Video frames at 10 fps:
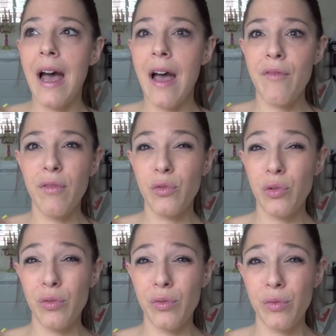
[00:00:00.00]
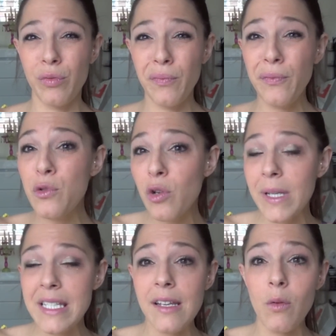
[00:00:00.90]
à votre futur
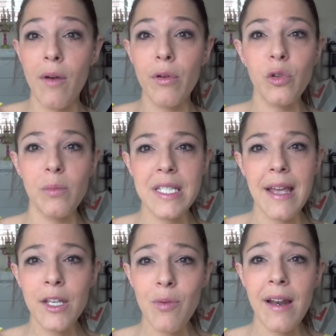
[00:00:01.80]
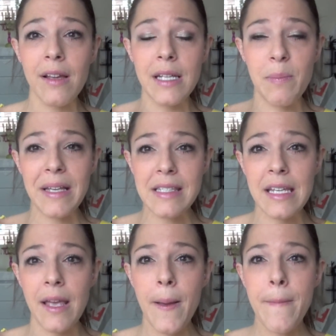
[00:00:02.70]
métier ou à votre métier actuel. Les
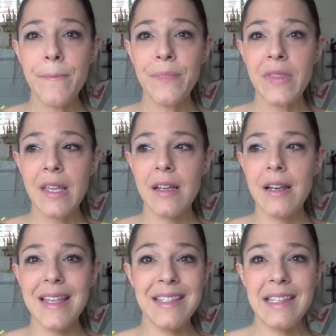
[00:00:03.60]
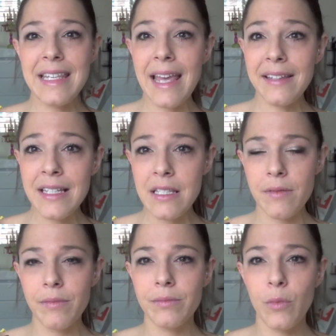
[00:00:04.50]
piercings laissent des cicatrices,